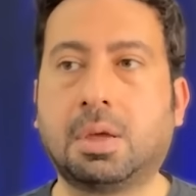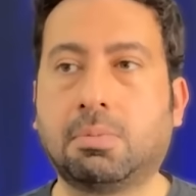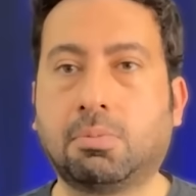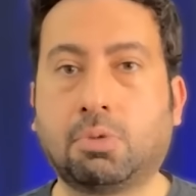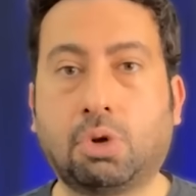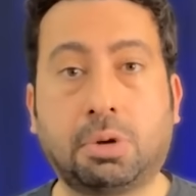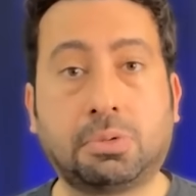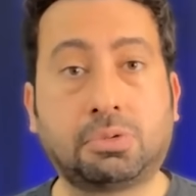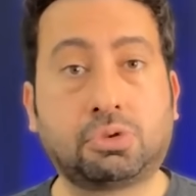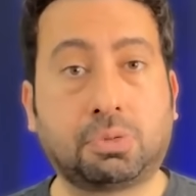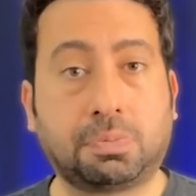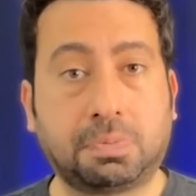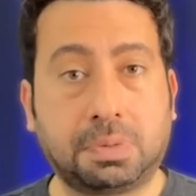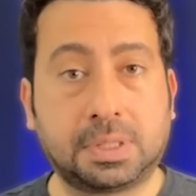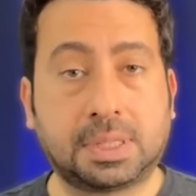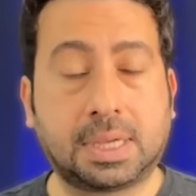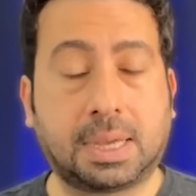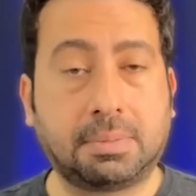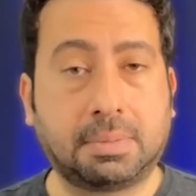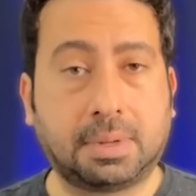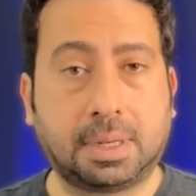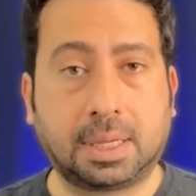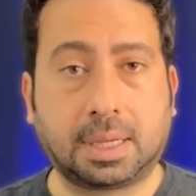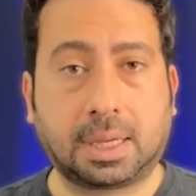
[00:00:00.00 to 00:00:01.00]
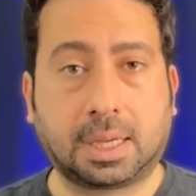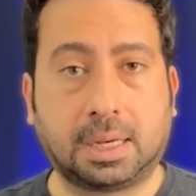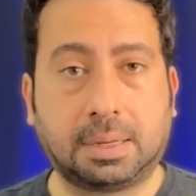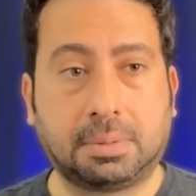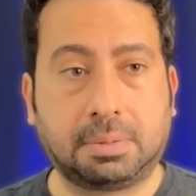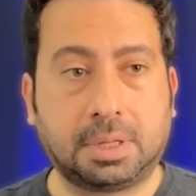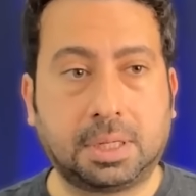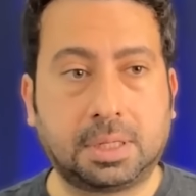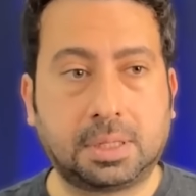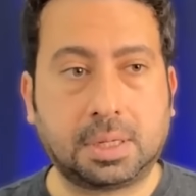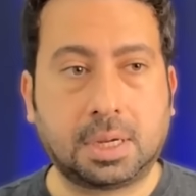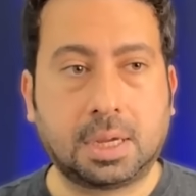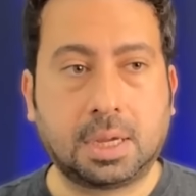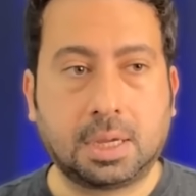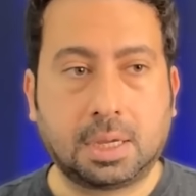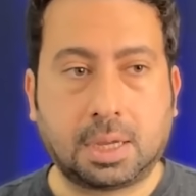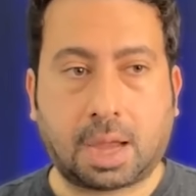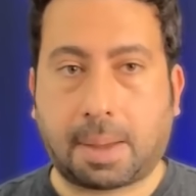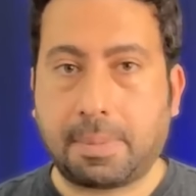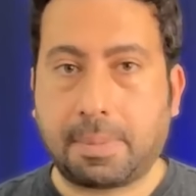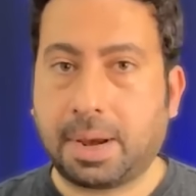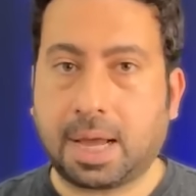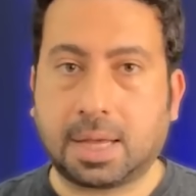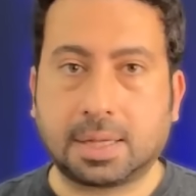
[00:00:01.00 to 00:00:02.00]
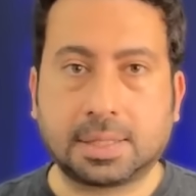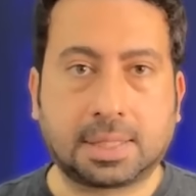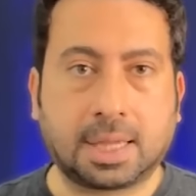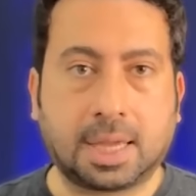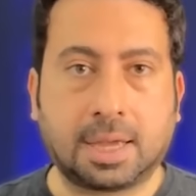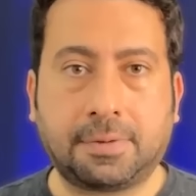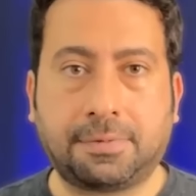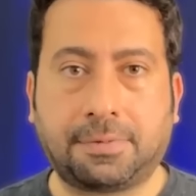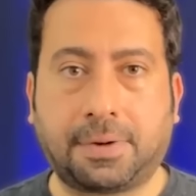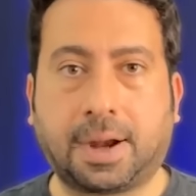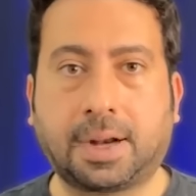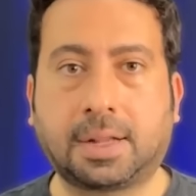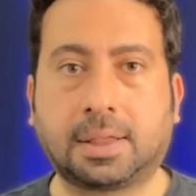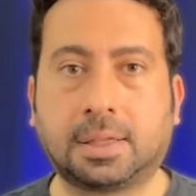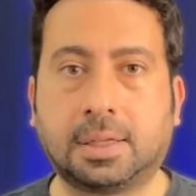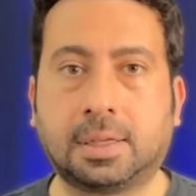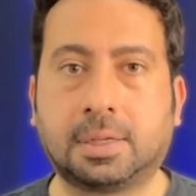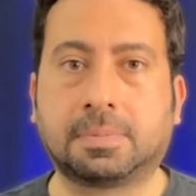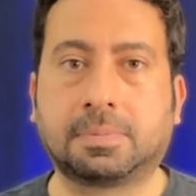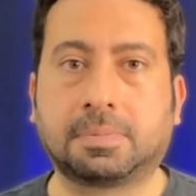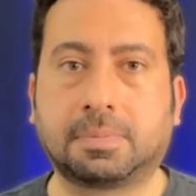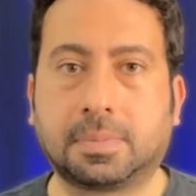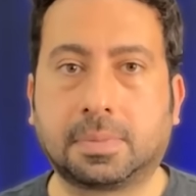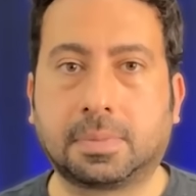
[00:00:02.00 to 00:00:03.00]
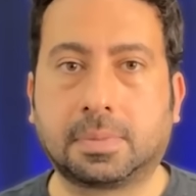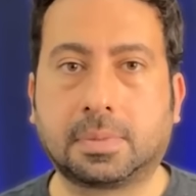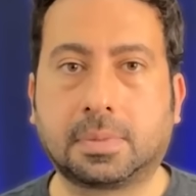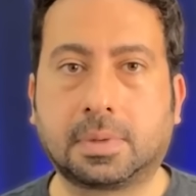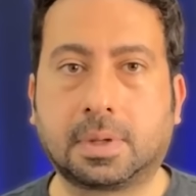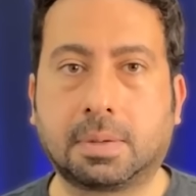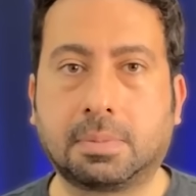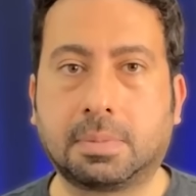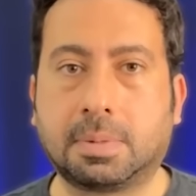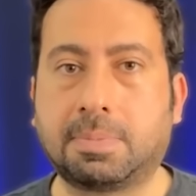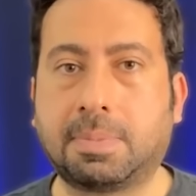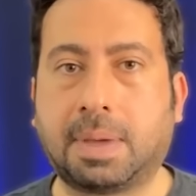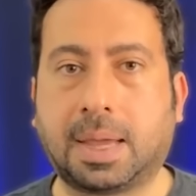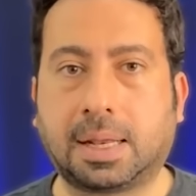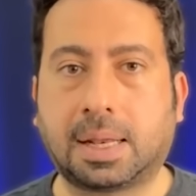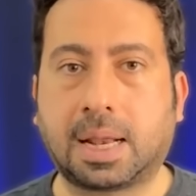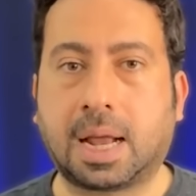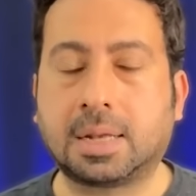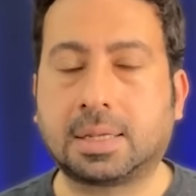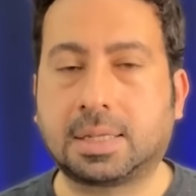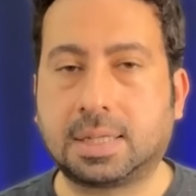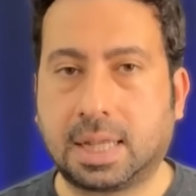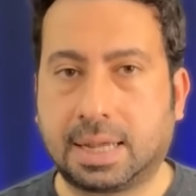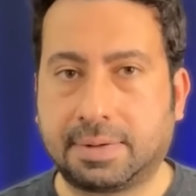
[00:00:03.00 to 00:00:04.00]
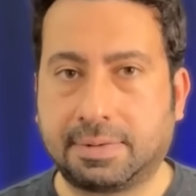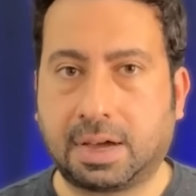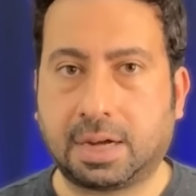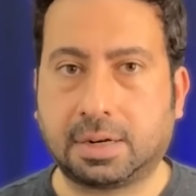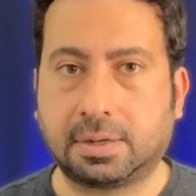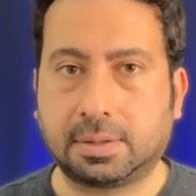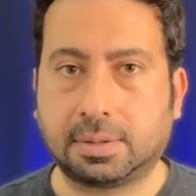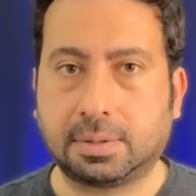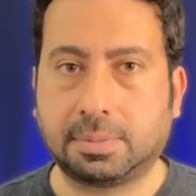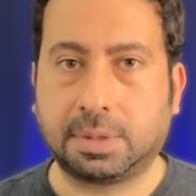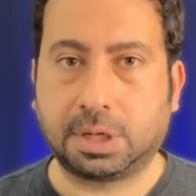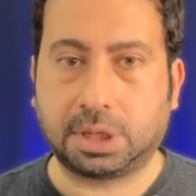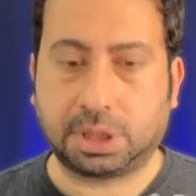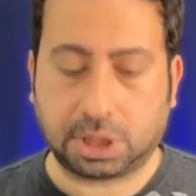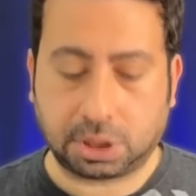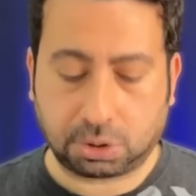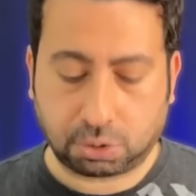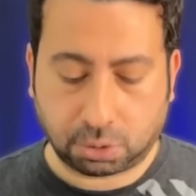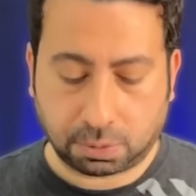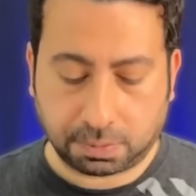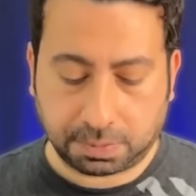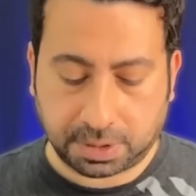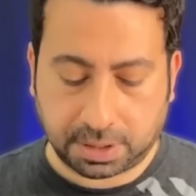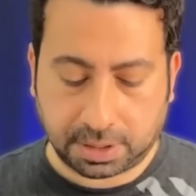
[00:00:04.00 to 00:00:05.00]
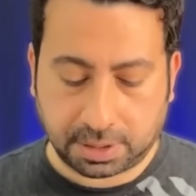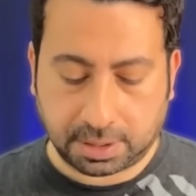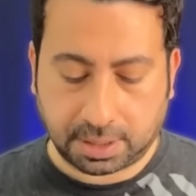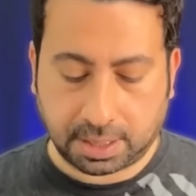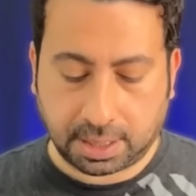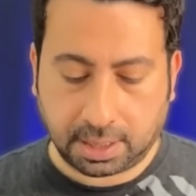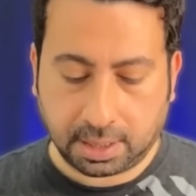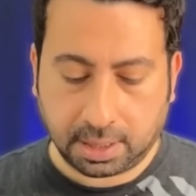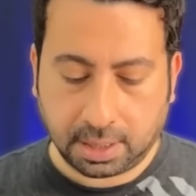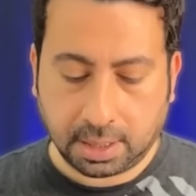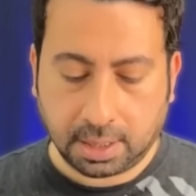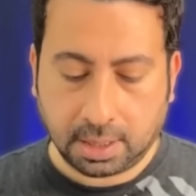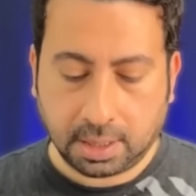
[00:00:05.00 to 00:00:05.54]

Böyle bir sürpriz hamle de gelebilir. Yani biraz daha farklı bir beklentiler var Beşiktaş 11'inde.